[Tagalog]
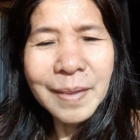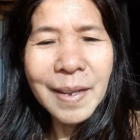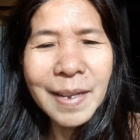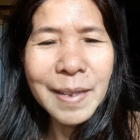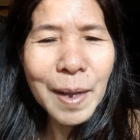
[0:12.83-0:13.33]

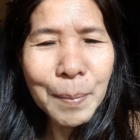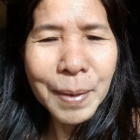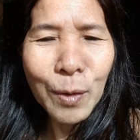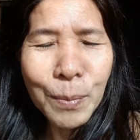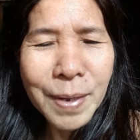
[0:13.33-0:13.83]
Na-late
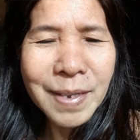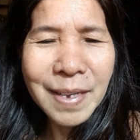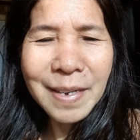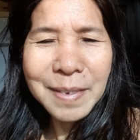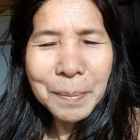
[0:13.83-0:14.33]
kaming
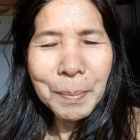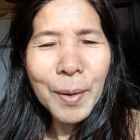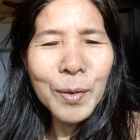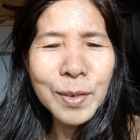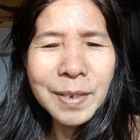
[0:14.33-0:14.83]
gumising kasi
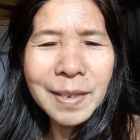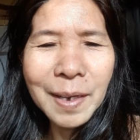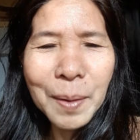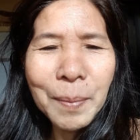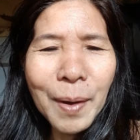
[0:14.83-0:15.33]
pagod sa
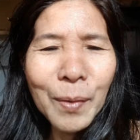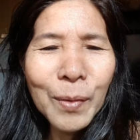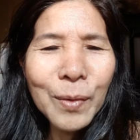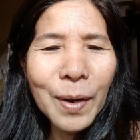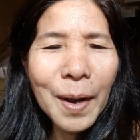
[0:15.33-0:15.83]

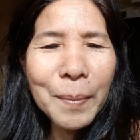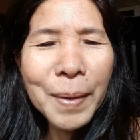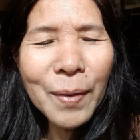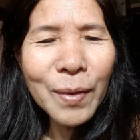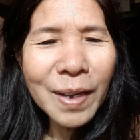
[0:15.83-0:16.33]
trabaho.
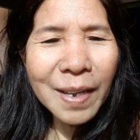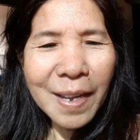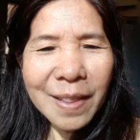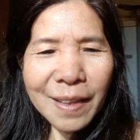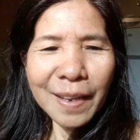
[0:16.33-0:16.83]
Grabe oh,
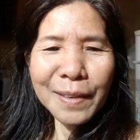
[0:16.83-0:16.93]
naghihintay